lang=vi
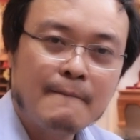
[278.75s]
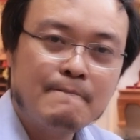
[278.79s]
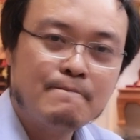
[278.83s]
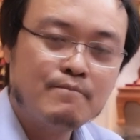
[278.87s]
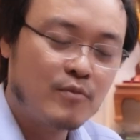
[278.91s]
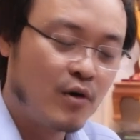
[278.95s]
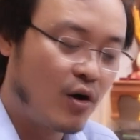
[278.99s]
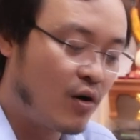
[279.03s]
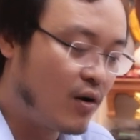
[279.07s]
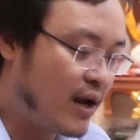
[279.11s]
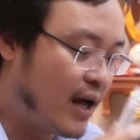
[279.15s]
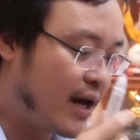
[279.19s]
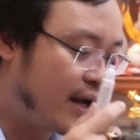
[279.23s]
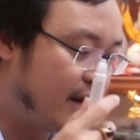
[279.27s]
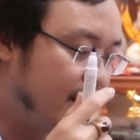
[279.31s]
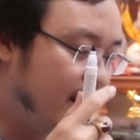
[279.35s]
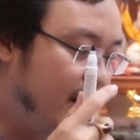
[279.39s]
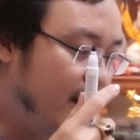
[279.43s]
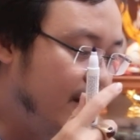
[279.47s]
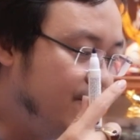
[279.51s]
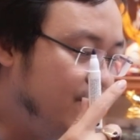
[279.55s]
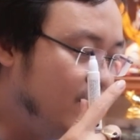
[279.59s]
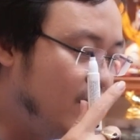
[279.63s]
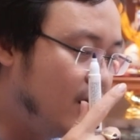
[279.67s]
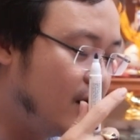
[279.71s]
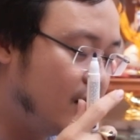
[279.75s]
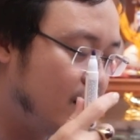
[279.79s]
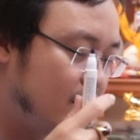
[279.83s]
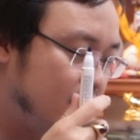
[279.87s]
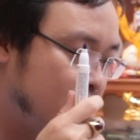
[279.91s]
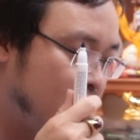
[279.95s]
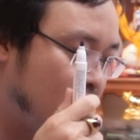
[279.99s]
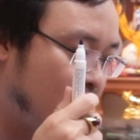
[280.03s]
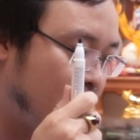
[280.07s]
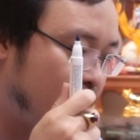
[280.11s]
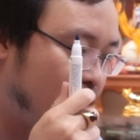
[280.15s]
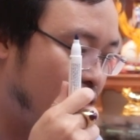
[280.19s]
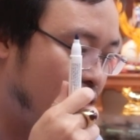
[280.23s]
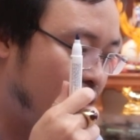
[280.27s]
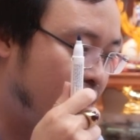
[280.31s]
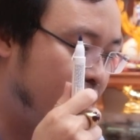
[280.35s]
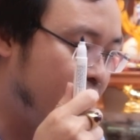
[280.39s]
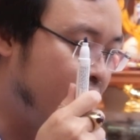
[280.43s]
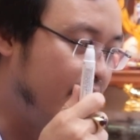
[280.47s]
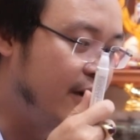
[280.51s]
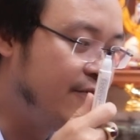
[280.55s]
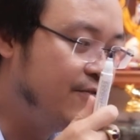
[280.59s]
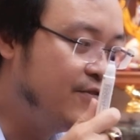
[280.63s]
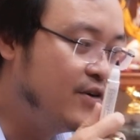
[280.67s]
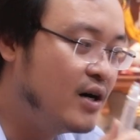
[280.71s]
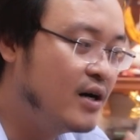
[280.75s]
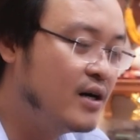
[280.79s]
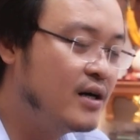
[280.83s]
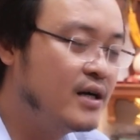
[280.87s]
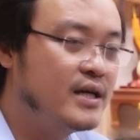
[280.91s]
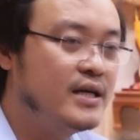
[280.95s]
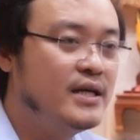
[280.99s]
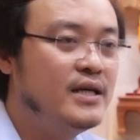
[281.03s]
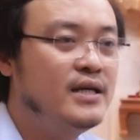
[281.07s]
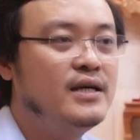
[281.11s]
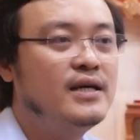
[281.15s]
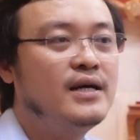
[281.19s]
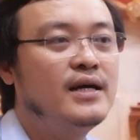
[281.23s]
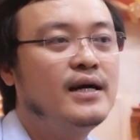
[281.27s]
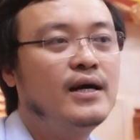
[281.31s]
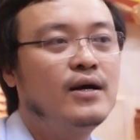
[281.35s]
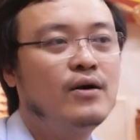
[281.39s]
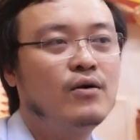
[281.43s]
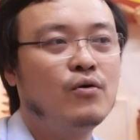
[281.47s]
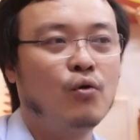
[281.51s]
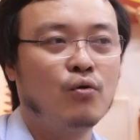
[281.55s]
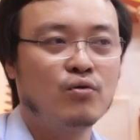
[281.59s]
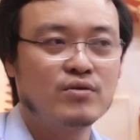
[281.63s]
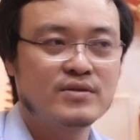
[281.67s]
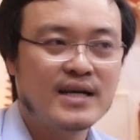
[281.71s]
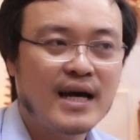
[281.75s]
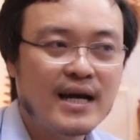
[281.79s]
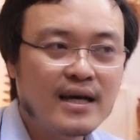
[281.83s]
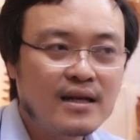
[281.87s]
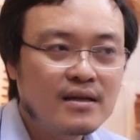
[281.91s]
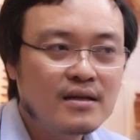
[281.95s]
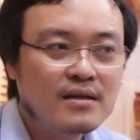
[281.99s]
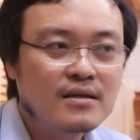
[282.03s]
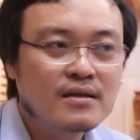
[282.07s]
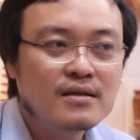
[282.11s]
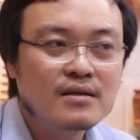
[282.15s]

nó là đế vượng, tức là nó là đế vương khí ngộ sát.